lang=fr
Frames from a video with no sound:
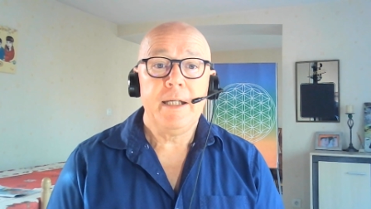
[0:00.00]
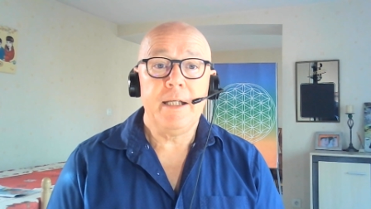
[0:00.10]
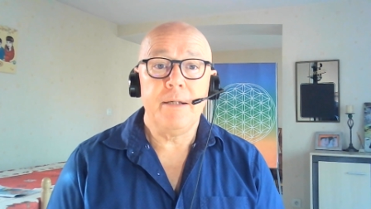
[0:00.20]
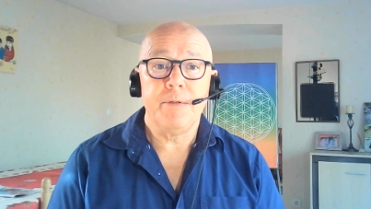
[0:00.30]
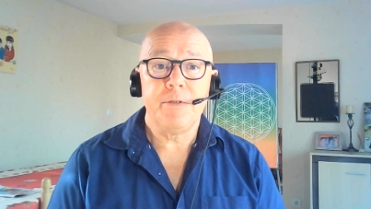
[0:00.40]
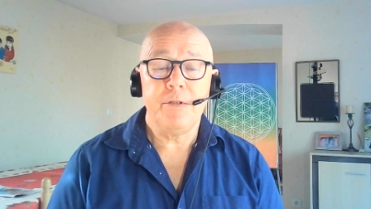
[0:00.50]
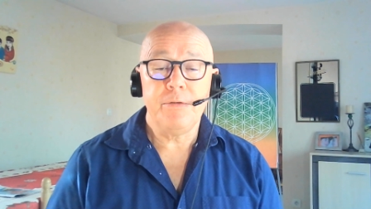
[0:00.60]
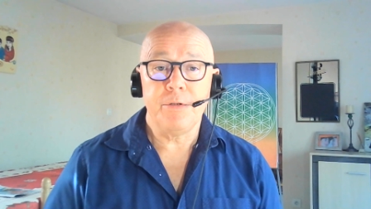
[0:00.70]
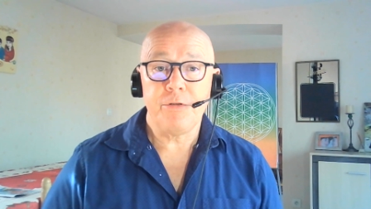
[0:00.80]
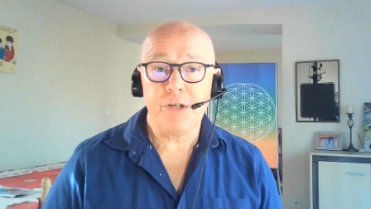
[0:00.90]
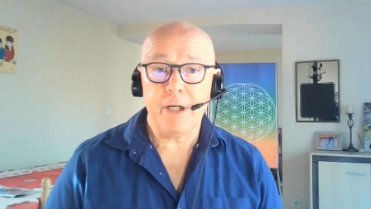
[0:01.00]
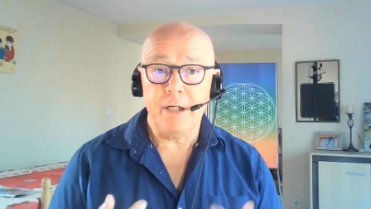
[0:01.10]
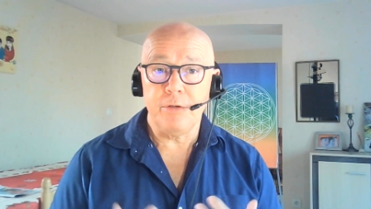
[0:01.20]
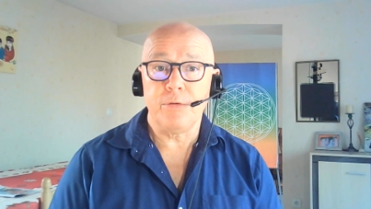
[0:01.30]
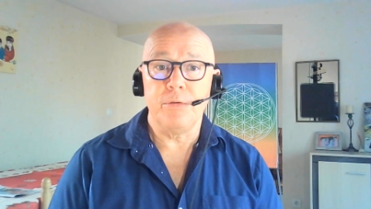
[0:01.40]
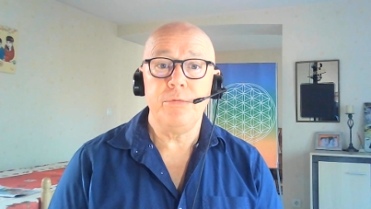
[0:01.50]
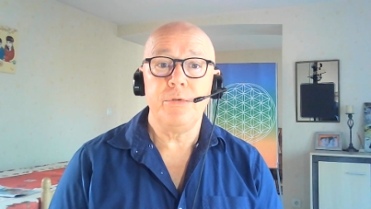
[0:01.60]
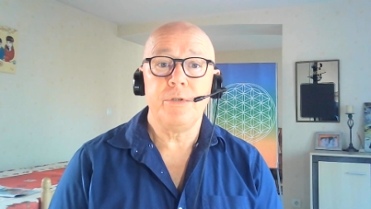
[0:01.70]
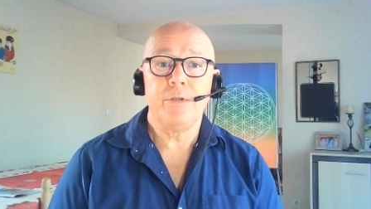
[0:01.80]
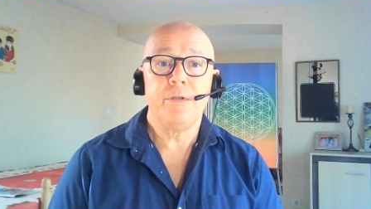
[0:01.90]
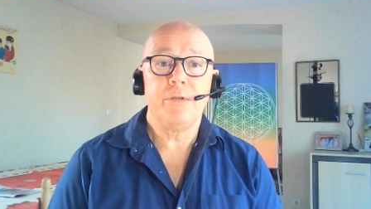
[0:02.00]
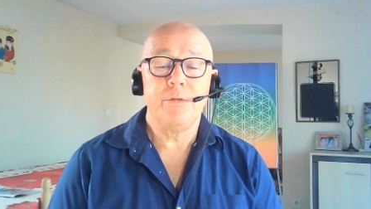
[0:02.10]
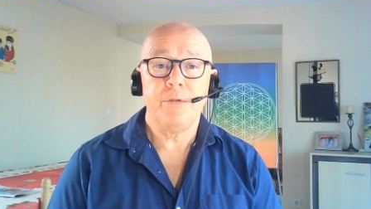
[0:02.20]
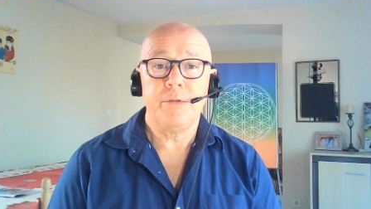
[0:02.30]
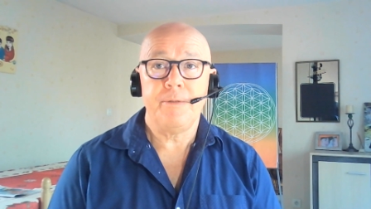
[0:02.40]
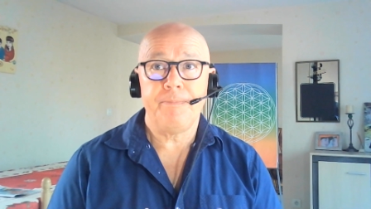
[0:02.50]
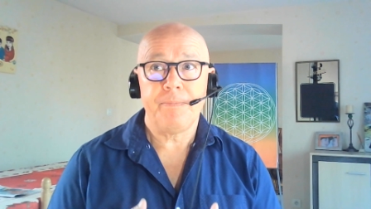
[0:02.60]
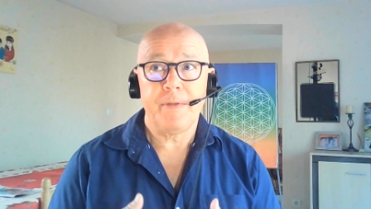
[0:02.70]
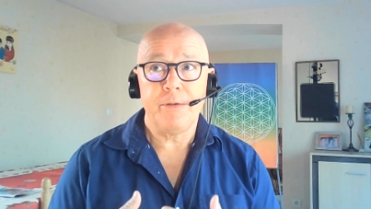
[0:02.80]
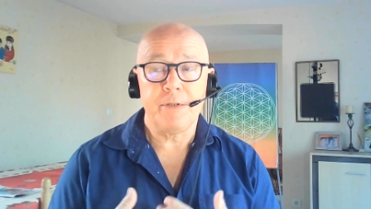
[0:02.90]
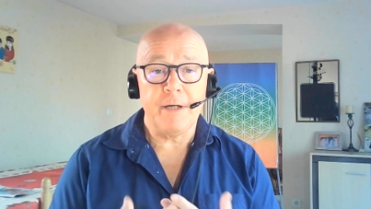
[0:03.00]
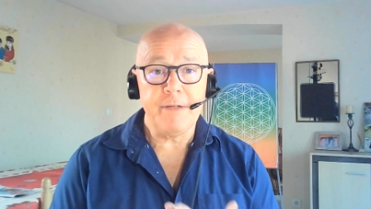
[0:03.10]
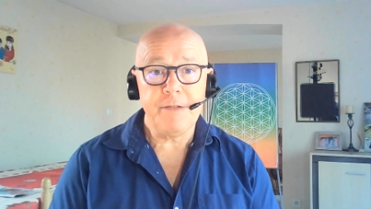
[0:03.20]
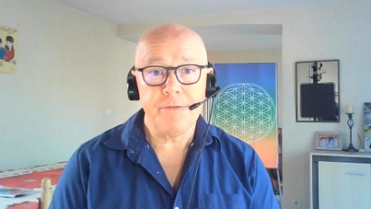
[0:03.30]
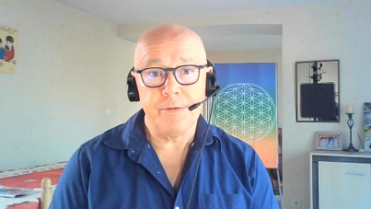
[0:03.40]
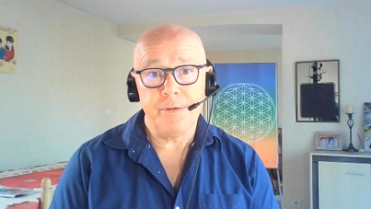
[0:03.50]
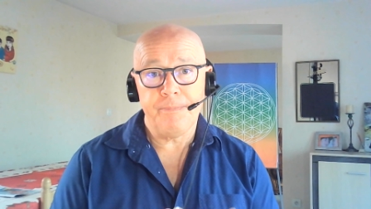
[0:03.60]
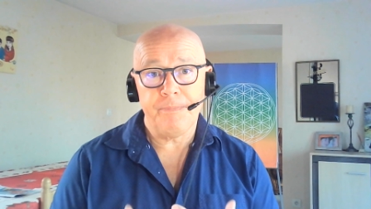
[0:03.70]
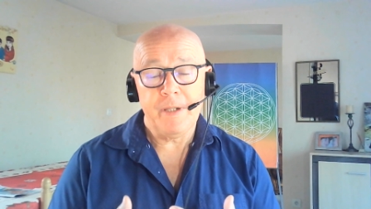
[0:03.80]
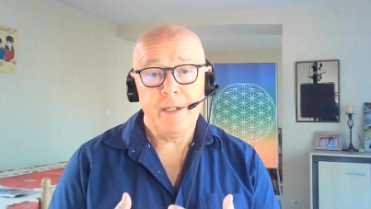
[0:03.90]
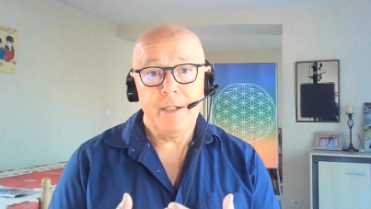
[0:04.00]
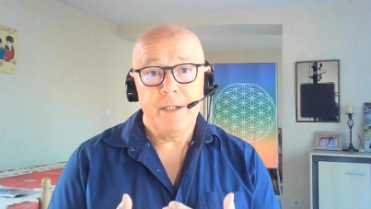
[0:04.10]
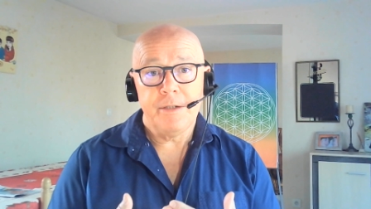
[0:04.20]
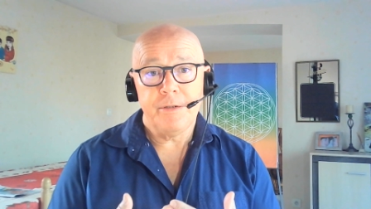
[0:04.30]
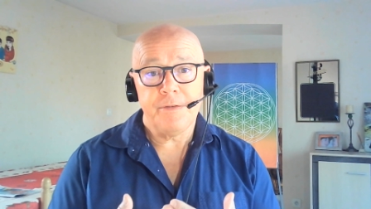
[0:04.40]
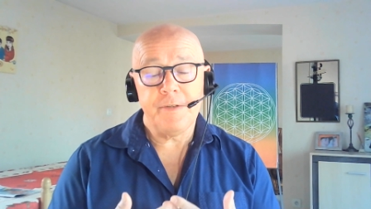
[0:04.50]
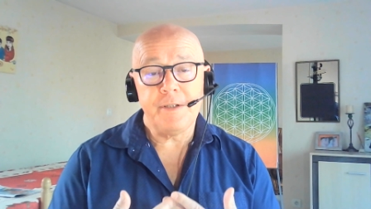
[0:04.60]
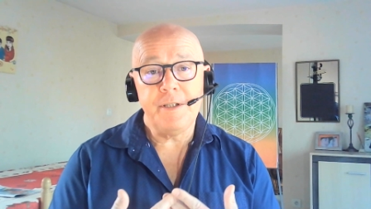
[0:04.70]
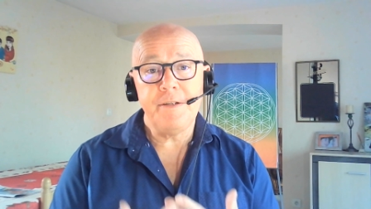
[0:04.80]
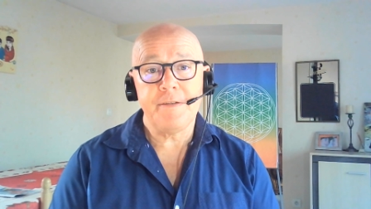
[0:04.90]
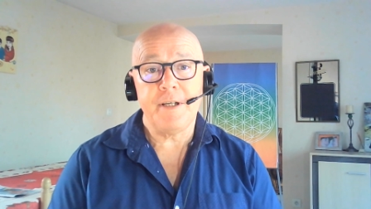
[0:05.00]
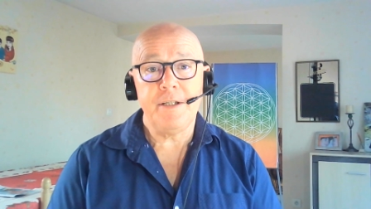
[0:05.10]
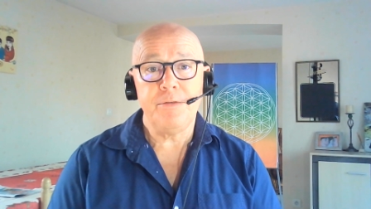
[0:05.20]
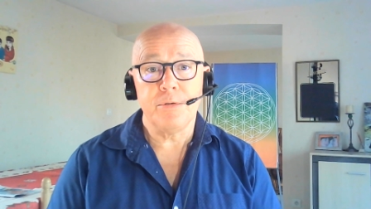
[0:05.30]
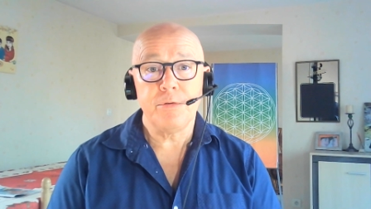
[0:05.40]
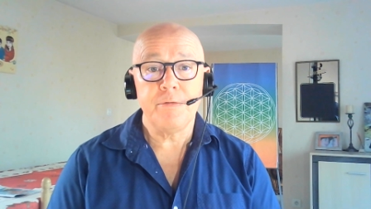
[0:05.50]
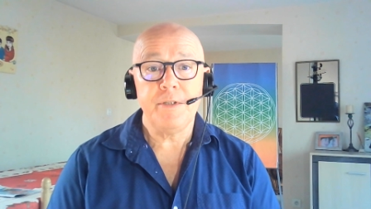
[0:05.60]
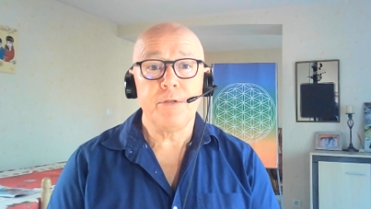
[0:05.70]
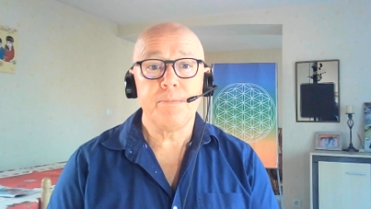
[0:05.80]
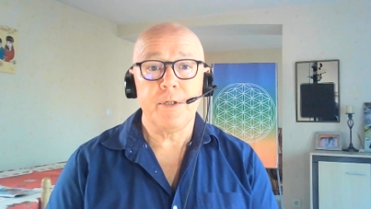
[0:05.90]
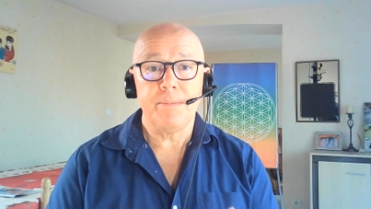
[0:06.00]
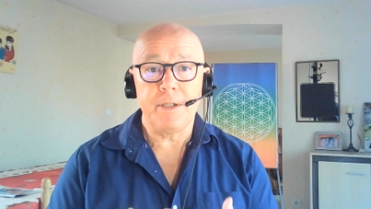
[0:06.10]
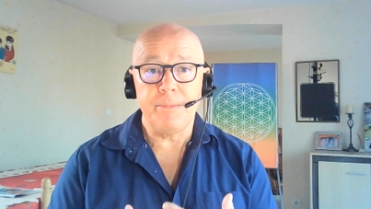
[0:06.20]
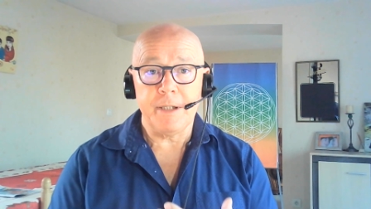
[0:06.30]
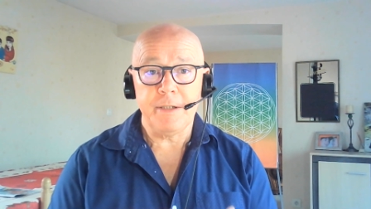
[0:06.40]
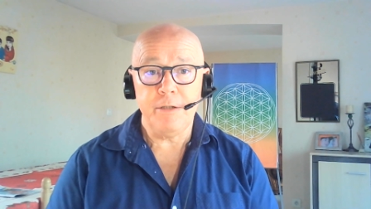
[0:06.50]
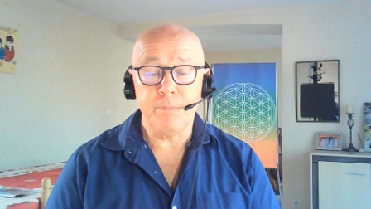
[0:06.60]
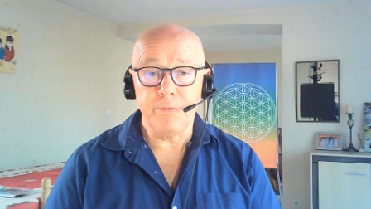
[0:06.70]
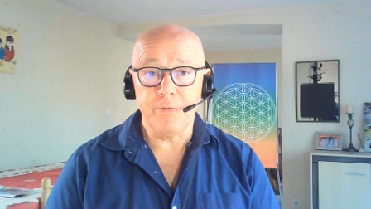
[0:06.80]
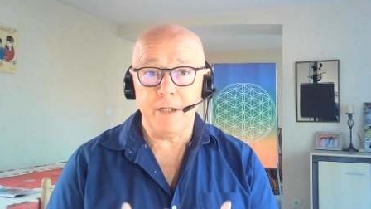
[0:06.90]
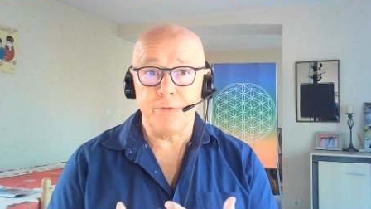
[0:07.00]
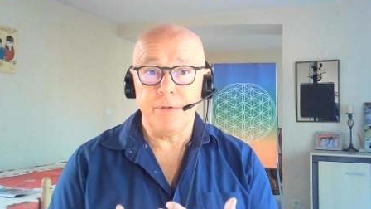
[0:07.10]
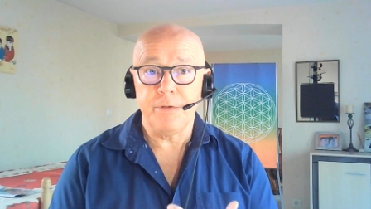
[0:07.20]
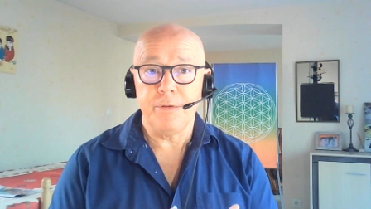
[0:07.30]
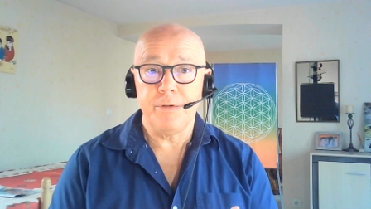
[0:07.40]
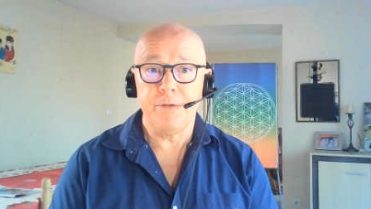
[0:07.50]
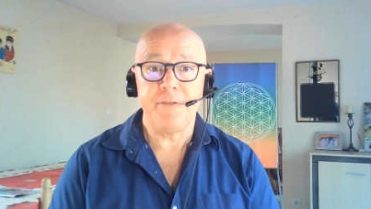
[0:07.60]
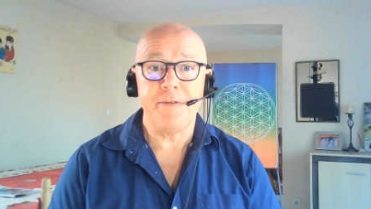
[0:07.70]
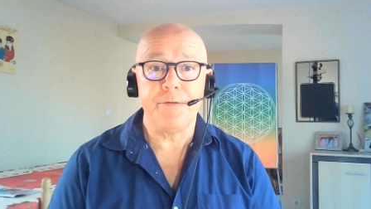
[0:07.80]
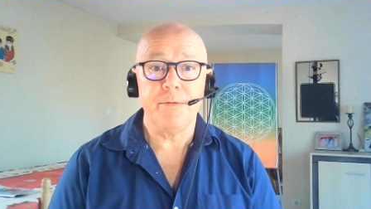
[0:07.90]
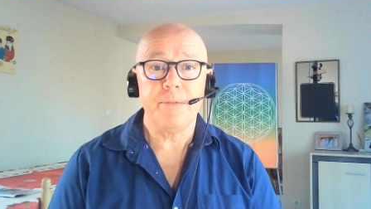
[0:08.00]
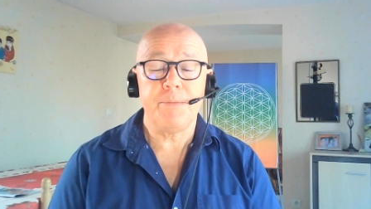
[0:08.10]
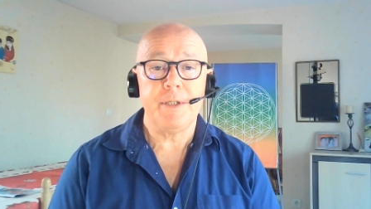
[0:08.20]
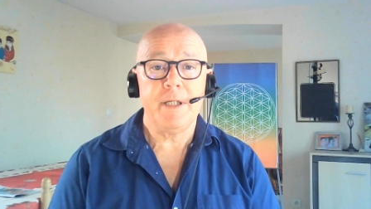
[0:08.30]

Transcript: Il est important de chacun d'entre nous de, travailler dans cette initiative de retrouver notre propre liberté, le pouvoir de, décision et puis